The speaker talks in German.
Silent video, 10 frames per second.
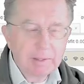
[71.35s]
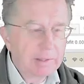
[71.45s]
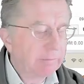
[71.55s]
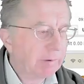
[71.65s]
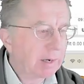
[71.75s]

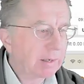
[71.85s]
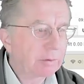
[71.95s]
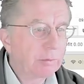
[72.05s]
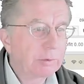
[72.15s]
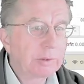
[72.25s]
Der wahre
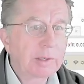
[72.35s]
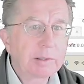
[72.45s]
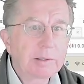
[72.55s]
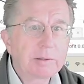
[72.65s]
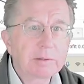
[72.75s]
Grund ist
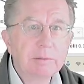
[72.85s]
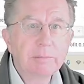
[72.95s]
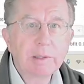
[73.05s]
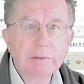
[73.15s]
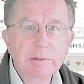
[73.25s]
eigentlich, dass die
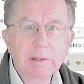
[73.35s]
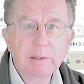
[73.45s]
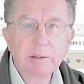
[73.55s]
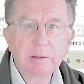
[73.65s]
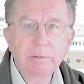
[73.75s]
meisten
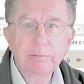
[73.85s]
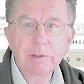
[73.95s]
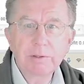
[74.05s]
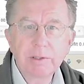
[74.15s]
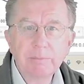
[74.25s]
Händler auf
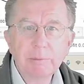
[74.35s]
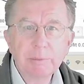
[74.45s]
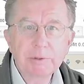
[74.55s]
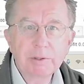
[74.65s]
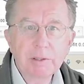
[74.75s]
Tantieme
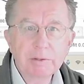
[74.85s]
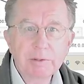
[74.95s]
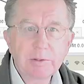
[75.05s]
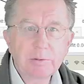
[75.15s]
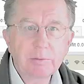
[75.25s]
bezahlt
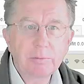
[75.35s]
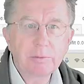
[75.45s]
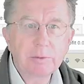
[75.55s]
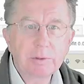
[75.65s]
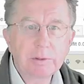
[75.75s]
sind
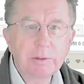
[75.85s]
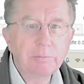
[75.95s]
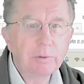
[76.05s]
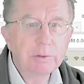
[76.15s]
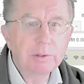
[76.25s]
und äh, die
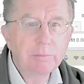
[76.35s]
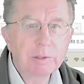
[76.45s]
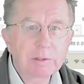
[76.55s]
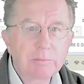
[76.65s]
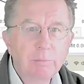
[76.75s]
wollen sie im
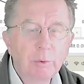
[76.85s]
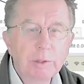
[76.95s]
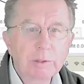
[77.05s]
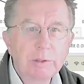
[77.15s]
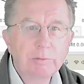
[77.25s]
letzten
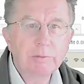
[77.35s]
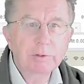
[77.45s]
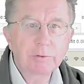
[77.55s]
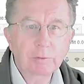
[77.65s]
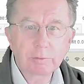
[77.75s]
Monat nicht
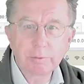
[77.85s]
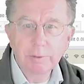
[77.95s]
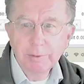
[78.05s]
verzocken.